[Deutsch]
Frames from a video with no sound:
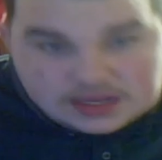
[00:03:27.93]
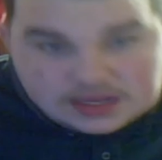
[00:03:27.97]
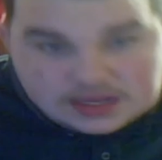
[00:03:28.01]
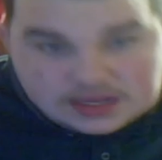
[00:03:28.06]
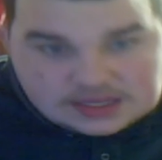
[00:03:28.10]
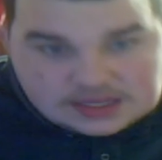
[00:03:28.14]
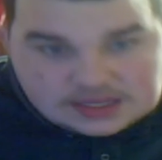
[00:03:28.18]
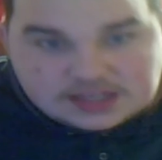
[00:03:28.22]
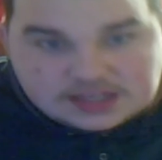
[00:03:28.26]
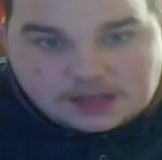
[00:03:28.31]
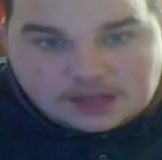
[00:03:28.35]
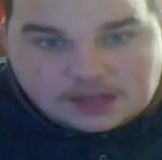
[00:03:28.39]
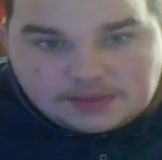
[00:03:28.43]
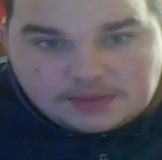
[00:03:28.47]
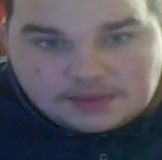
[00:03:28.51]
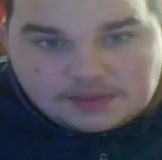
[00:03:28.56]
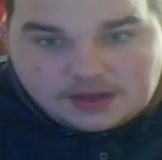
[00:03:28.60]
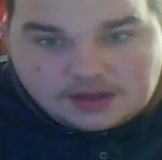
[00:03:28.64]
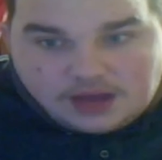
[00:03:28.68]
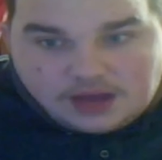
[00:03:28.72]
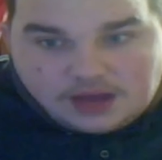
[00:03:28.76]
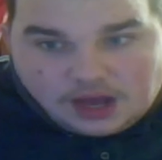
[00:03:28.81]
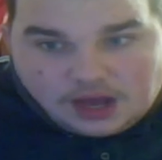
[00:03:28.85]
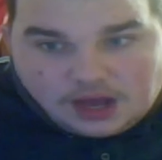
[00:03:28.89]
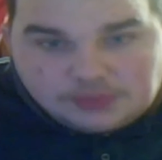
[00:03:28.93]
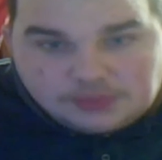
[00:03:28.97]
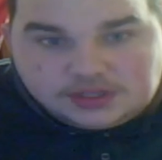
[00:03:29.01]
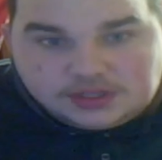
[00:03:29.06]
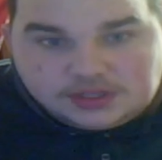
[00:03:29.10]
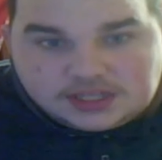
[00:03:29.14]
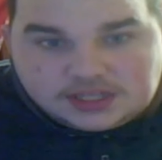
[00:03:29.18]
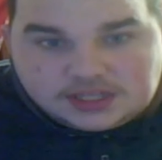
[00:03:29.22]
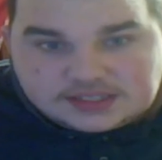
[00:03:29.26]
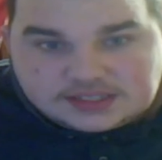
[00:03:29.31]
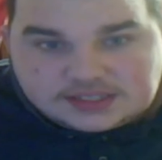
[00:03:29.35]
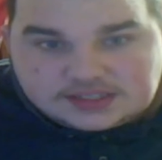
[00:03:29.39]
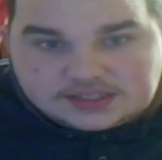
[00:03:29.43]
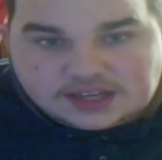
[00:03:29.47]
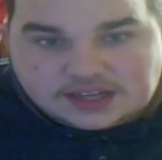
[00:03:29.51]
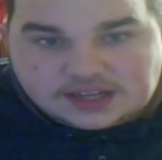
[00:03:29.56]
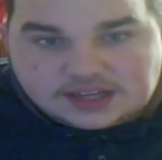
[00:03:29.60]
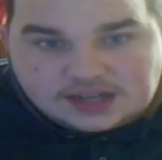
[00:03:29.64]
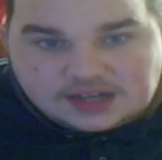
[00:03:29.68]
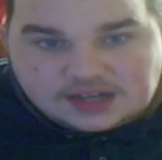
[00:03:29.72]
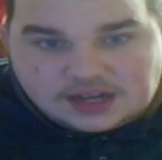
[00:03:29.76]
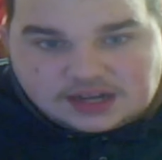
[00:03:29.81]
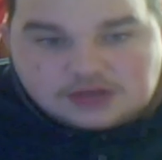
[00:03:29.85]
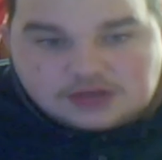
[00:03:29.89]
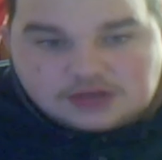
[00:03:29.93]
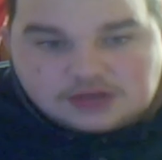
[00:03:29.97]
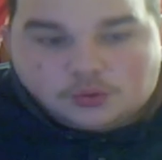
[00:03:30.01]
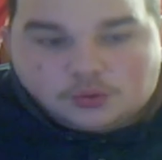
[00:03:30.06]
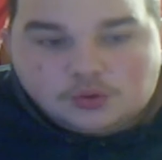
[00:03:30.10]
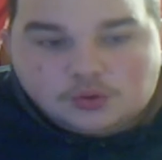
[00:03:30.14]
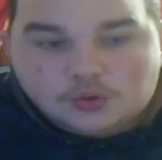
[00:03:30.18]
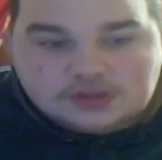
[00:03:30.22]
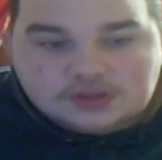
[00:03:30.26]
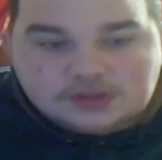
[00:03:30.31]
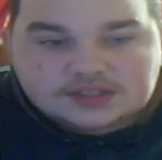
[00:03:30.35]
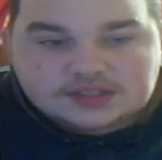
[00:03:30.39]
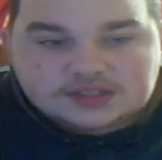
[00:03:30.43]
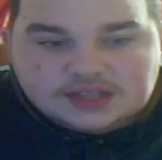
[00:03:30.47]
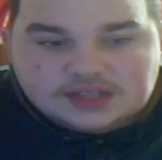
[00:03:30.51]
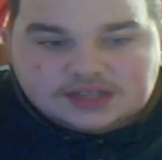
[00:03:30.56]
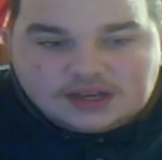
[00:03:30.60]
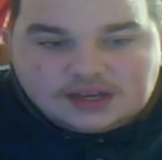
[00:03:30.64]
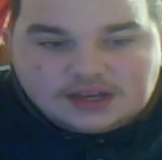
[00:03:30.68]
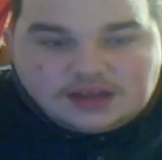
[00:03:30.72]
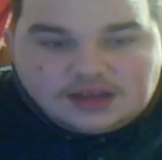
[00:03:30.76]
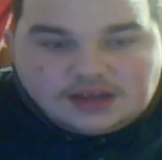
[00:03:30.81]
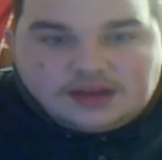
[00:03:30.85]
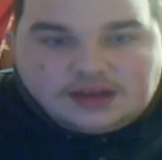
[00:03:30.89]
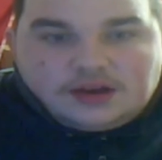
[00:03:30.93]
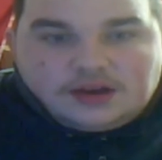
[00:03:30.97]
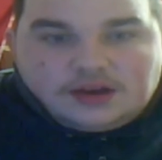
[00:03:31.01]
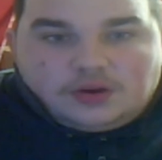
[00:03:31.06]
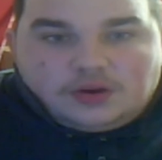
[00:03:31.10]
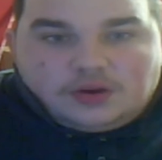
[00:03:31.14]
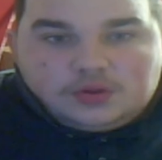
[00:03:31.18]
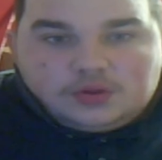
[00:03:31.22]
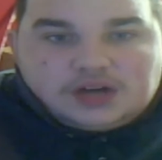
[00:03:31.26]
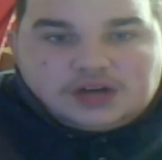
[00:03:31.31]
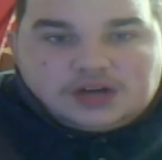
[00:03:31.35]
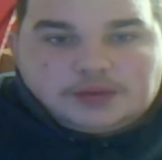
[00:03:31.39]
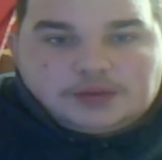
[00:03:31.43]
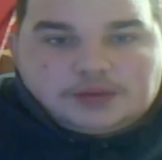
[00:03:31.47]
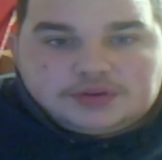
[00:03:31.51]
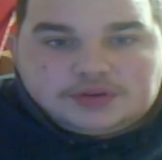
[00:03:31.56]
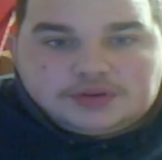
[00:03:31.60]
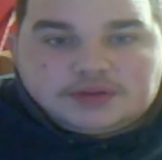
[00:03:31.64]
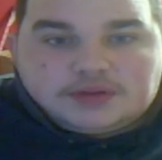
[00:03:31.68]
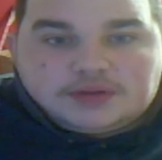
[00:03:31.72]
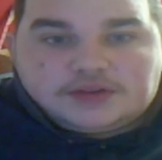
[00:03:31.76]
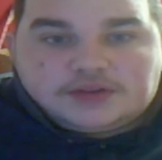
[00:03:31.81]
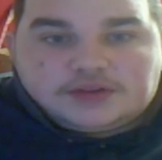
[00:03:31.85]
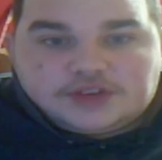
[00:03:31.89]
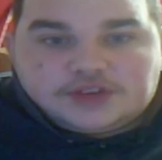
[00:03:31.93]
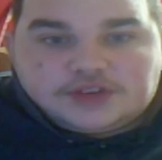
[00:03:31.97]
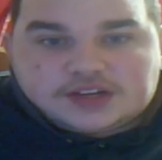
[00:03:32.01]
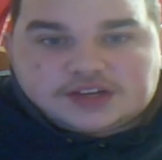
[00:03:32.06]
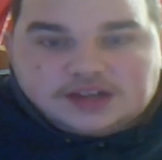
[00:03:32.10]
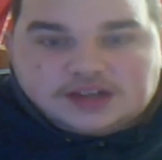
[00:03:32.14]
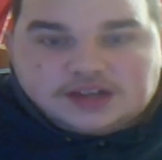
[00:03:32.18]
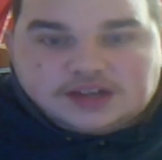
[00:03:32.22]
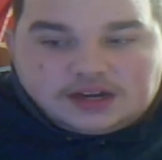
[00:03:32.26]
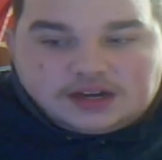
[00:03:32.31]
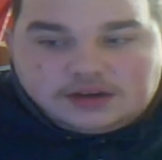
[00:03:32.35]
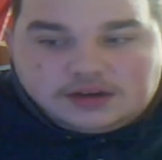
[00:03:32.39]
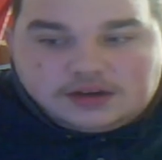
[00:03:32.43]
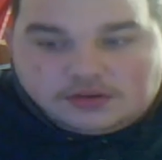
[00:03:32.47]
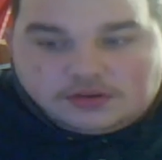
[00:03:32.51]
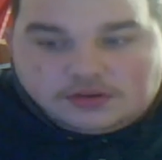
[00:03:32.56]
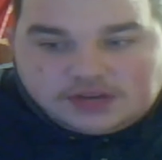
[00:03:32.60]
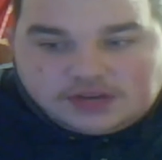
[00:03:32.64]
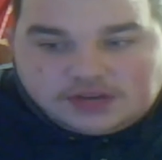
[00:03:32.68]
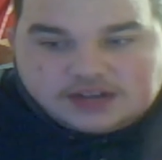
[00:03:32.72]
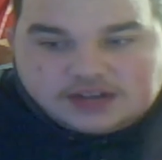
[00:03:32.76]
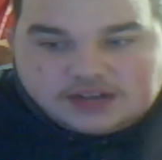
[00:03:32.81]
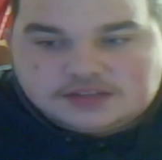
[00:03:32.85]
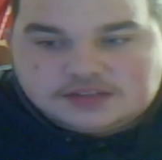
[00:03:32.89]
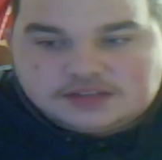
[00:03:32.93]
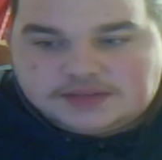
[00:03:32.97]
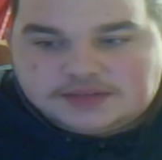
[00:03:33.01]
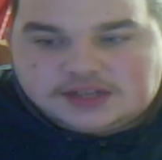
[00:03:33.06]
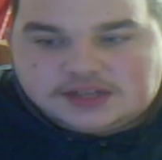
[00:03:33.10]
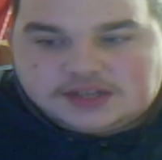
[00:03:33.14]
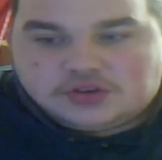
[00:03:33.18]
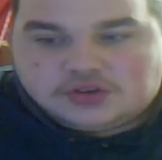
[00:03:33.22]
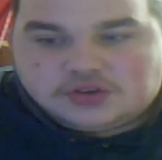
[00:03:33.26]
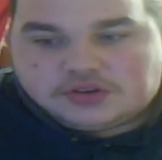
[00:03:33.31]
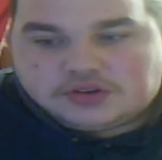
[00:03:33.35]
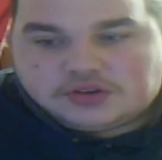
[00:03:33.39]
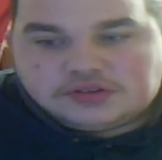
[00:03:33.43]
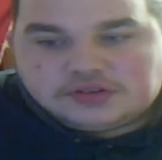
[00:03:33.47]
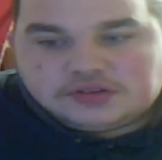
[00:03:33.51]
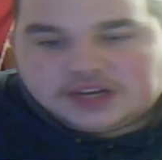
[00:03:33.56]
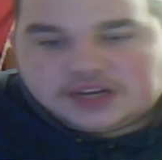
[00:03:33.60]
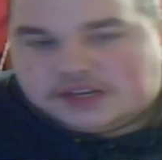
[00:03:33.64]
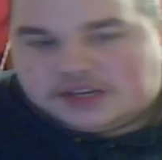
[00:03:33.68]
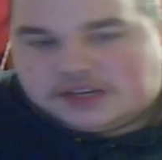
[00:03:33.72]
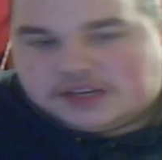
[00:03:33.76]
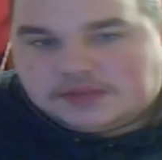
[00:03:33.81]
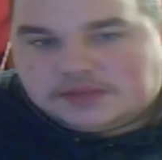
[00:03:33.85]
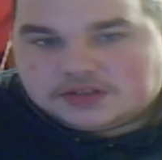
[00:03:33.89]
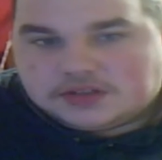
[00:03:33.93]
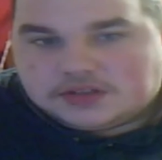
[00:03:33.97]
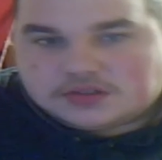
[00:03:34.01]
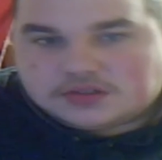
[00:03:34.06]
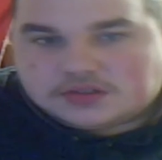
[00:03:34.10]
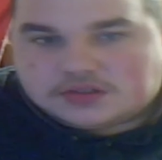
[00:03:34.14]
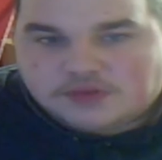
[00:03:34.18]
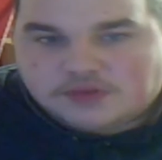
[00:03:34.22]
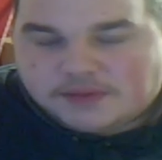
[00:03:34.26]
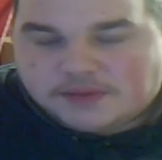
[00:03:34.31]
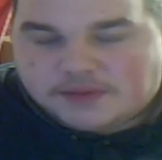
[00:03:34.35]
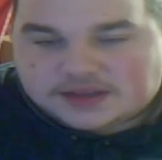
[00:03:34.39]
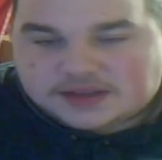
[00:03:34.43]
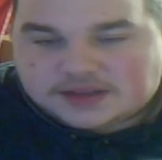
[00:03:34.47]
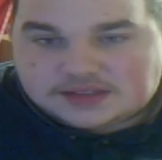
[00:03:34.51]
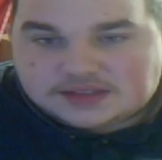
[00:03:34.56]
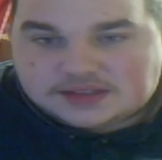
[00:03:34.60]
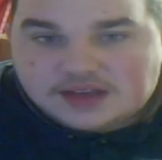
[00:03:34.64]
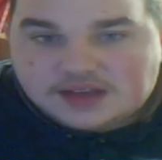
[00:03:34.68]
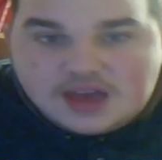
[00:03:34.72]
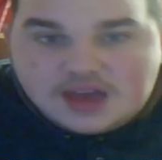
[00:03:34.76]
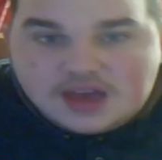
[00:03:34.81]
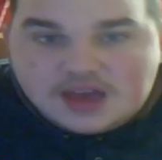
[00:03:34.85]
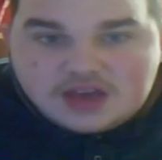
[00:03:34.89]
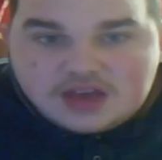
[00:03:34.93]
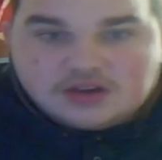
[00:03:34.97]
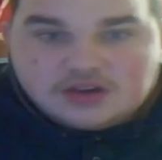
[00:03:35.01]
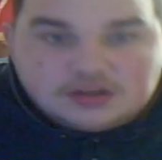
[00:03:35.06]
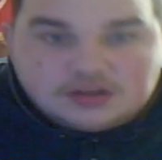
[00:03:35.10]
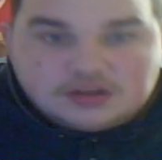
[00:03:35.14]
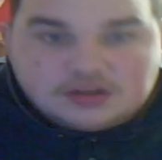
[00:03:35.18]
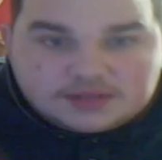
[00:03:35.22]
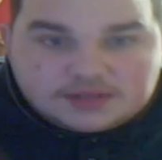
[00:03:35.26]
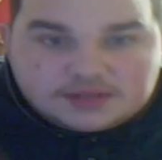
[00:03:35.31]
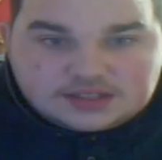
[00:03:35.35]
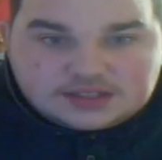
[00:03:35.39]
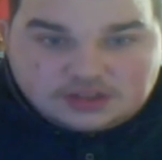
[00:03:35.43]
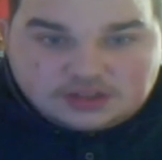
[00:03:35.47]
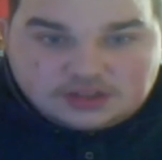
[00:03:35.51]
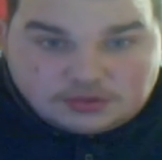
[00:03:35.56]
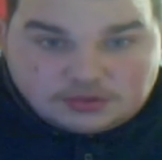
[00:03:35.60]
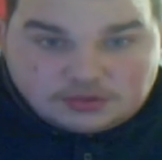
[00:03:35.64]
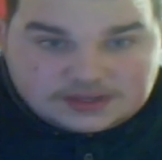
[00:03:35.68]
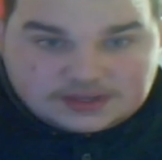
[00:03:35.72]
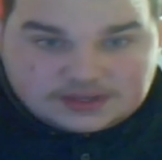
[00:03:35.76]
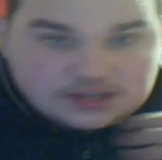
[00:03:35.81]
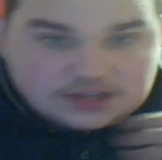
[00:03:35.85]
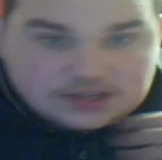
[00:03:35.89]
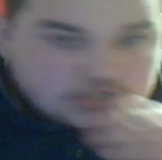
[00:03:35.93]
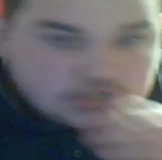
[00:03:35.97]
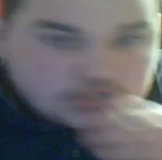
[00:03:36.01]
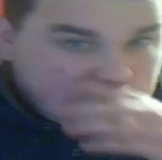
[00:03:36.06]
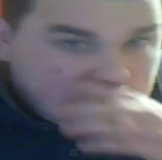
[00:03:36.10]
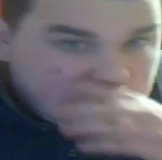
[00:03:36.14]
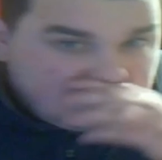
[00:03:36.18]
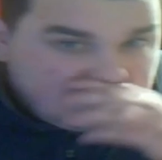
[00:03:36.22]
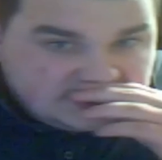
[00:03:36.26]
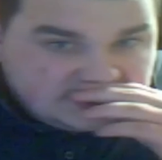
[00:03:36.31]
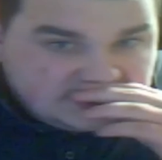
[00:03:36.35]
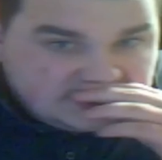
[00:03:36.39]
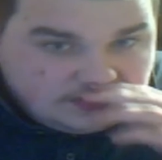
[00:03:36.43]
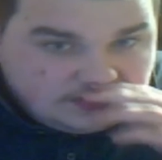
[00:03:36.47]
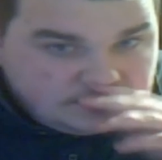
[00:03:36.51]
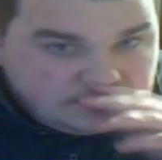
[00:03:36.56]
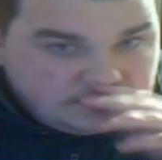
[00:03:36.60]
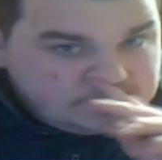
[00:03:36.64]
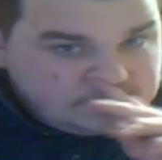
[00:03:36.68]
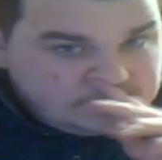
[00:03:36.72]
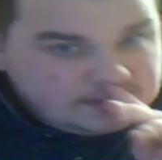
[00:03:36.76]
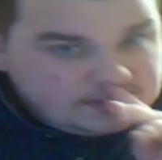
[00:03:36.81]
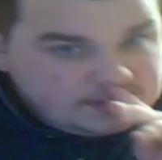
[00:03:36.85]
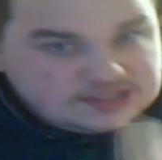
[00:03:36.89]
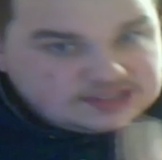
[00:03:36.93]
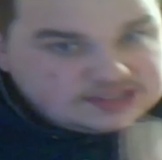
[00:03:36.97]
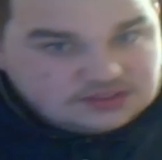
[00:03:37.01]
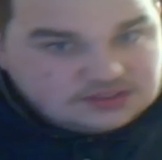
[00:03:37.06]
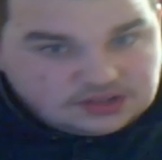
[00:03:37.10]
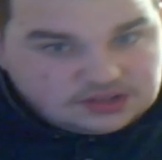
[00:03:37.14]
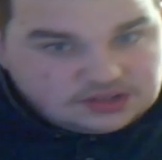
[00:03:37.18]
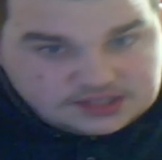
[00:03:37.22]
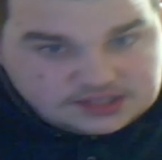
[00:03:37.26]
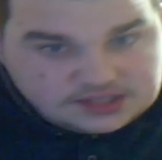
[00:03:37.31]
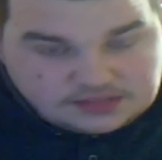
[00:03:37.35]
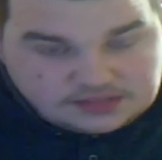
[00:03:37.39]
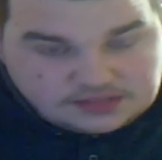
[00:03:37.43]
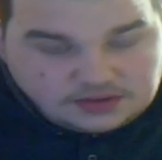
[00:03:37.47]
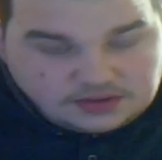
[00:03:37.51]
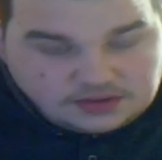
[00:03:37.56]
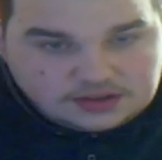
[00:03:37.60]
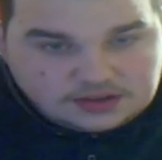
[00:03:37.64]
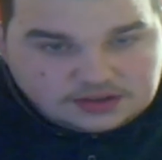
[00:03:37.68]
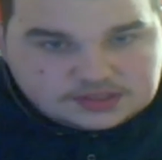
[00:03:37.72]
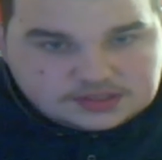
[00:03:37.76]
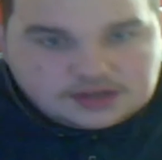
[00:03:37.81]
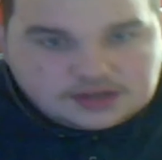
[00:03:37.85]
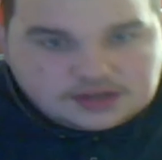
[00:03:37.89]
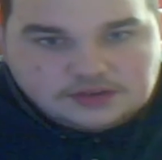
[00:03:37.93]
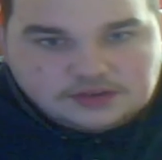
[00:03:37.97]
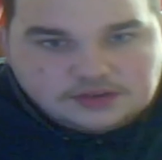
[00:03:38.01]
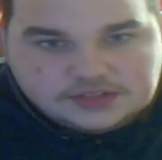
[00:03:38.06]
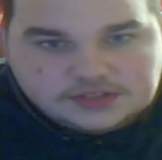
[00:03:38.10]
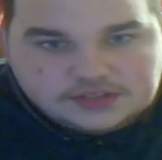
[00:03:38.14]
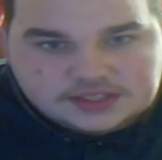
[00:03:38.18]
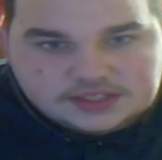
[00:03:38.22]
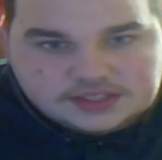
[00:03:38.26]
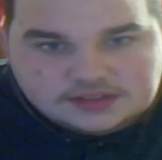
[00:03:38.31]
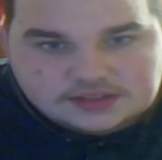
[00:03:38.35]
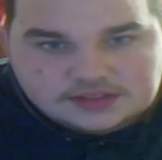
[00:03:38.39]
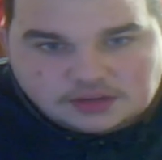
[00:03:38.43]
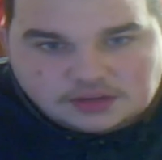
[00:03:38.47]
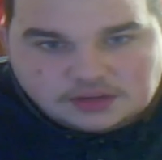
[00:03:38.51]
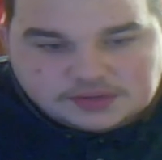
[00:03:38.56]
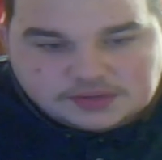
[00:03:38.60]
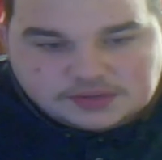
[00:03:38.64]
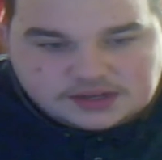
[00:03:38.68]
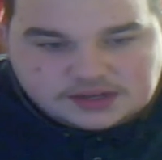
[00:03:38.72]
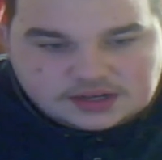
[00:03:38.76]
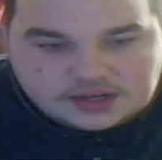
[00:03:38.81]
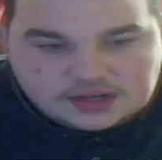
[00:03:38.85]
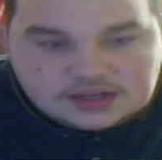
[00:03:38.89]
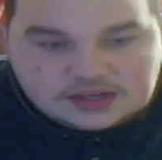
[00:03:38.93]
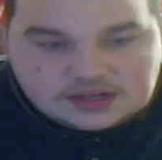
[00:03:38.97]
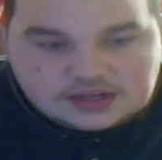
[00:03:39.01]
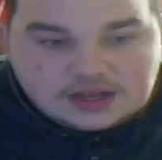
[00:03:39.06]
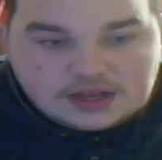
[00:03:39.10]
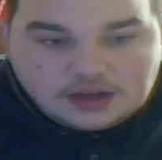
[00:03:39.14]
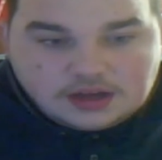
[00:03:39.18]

Deshalb abonniert diesen Kanal und, und abonniere meinen Kanal und aktiviert die Glocke, um keine Videos zu verpassen. Ihr könnt was in die Kommentare schreiben, was ihr für den nächsten Content wollt auf diesem Hauptkanal.